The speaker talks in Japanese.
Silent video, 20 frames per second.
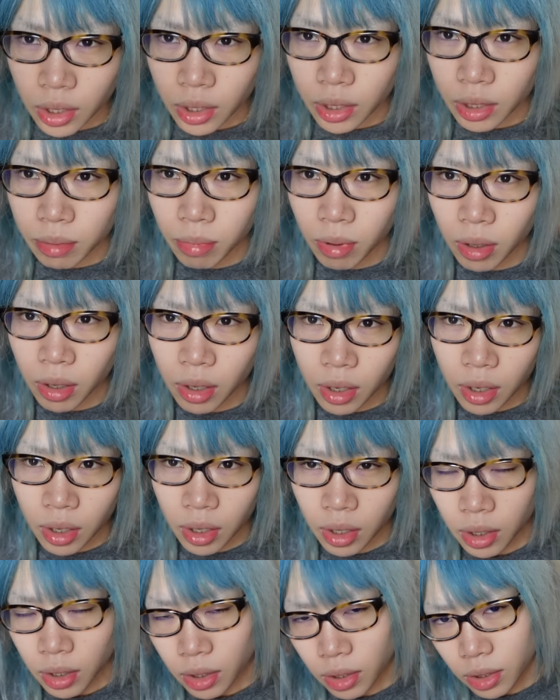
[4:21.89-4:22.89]
今か
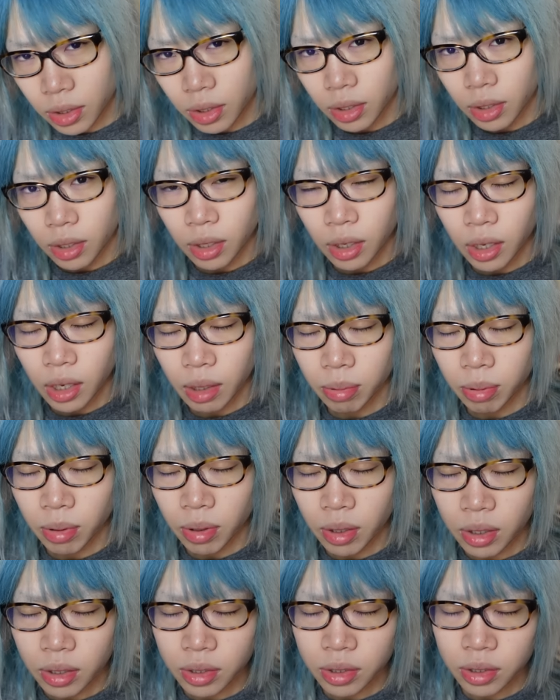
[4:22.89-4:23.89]
ら
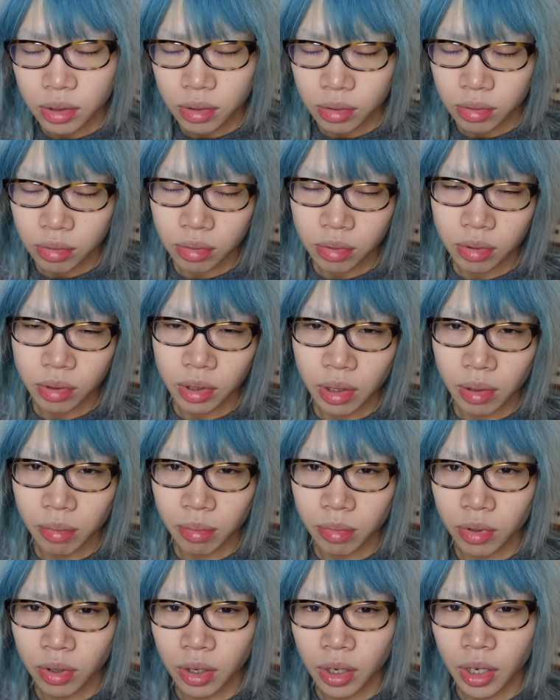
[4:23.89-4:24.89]
ライブハウスの方に
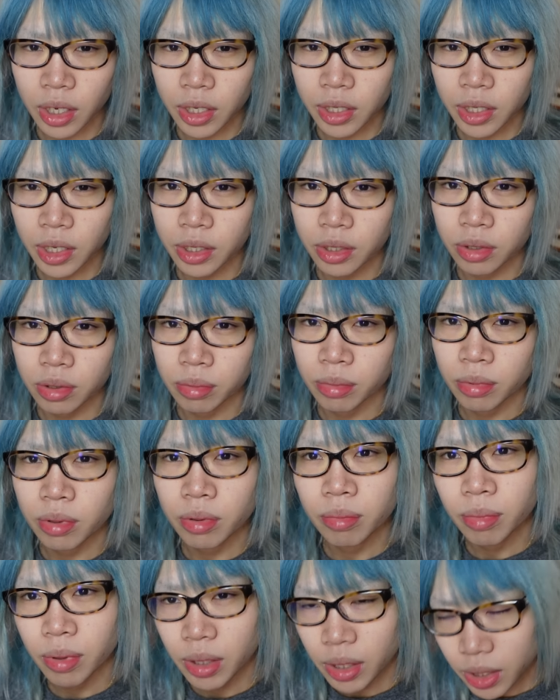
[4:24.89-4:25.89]
向かいたいと
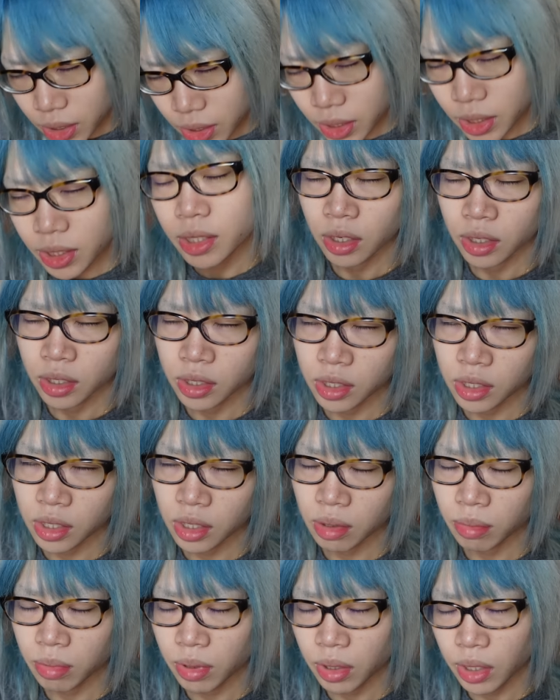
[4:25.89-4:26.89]
思います。
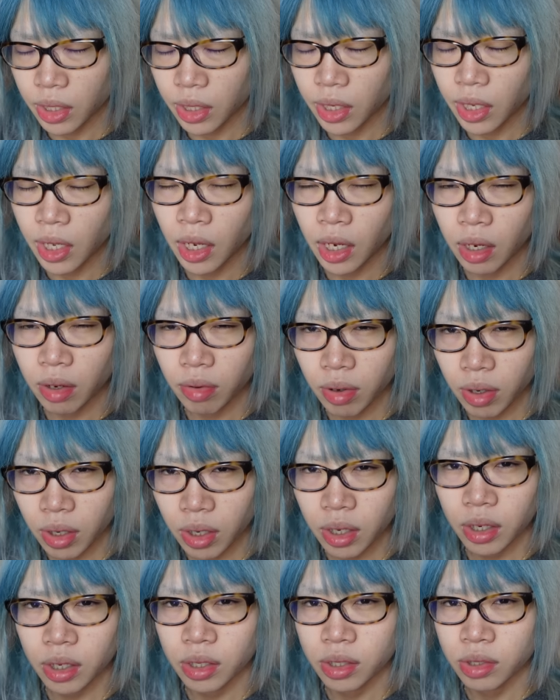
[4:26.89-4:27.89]
ちなみにリハ
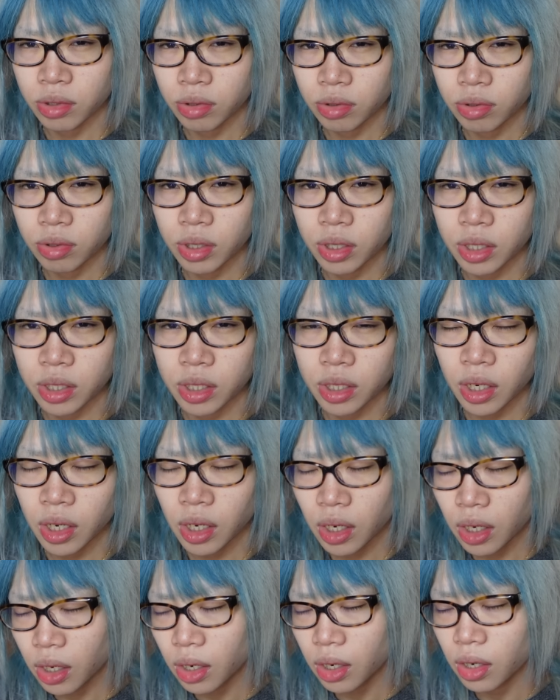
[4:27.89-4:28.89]
は12時
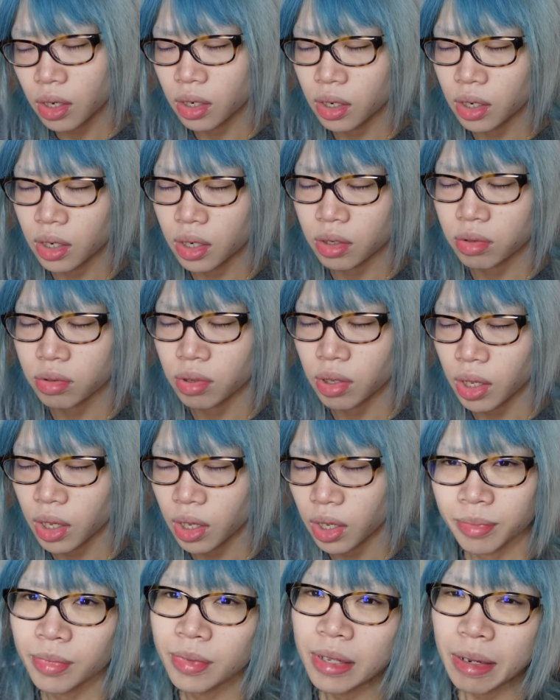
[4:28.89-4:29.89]
半からなの
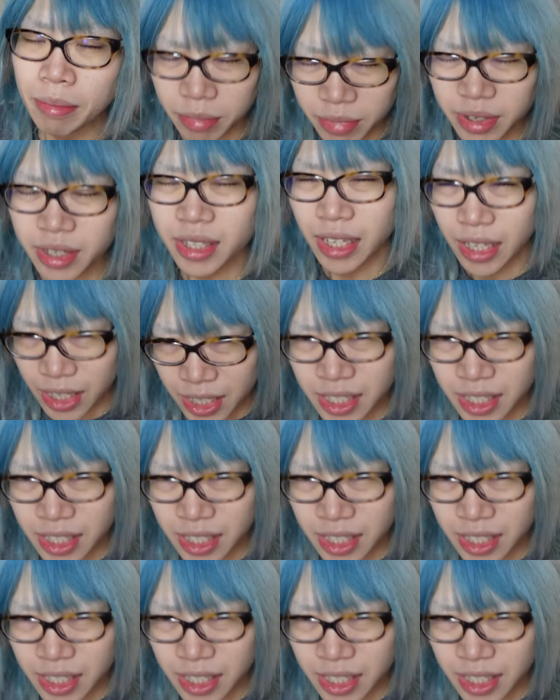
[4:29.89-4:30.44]
で、眠いで